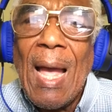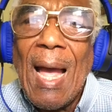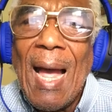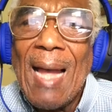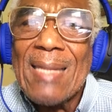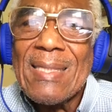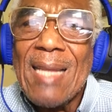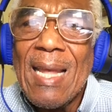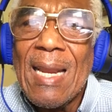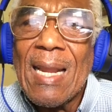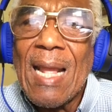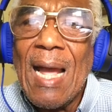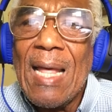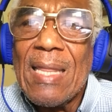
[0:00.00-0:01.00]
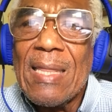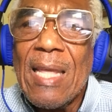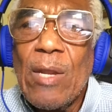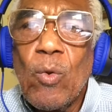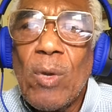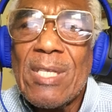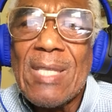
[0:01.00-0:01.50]
acerca
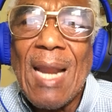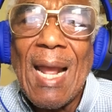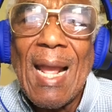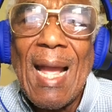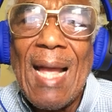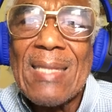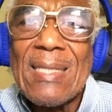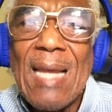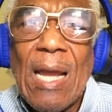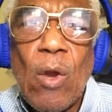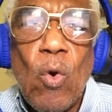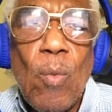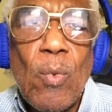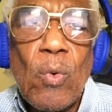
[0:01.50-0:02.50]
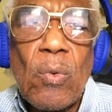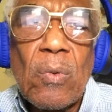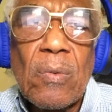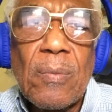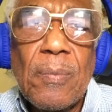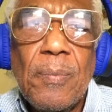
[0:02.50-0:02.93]
de nuestra casa común.